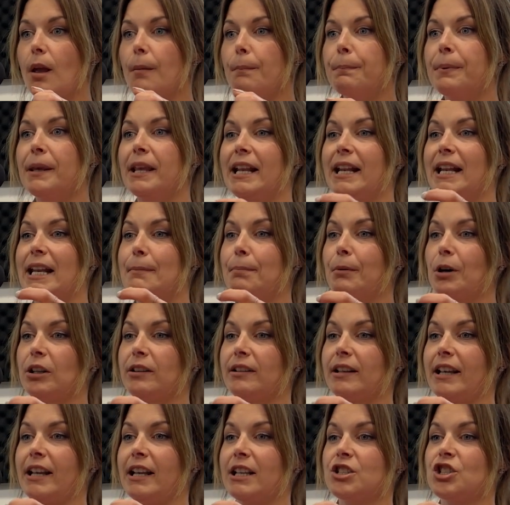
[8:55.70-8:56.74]
Puis les
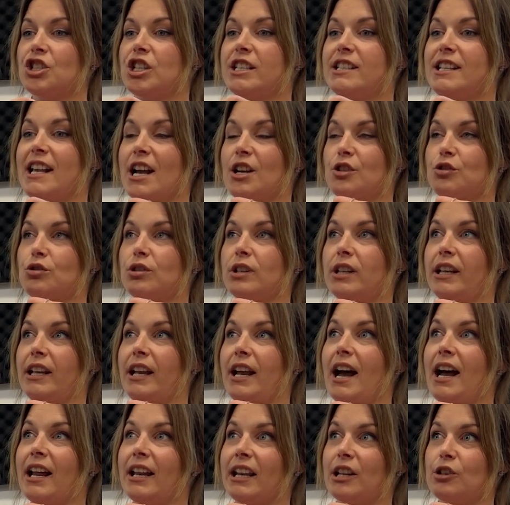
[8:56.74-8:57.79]
protéines, je les ai ajoutées
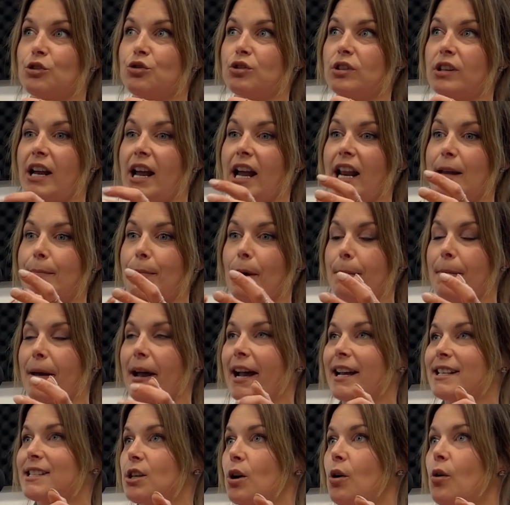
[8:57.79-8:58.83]
en ajoutant à la
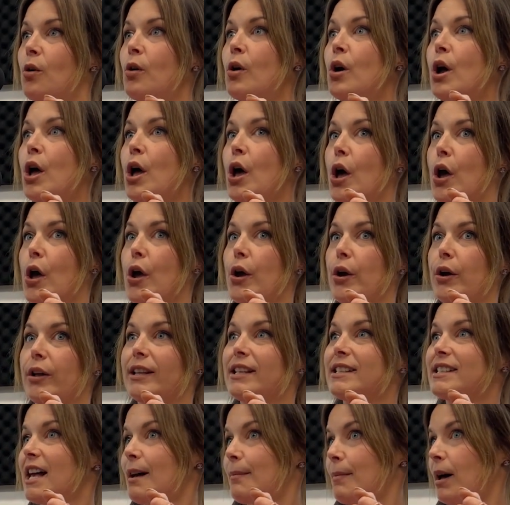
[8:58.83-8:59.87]
préparation
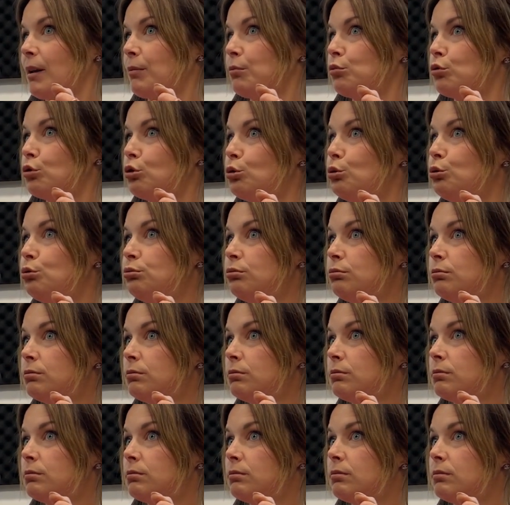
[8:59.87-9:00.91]
des amandes moulues.
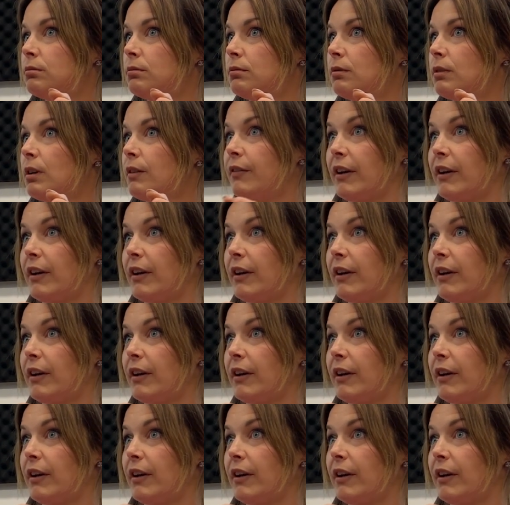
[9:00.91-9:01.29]
OK.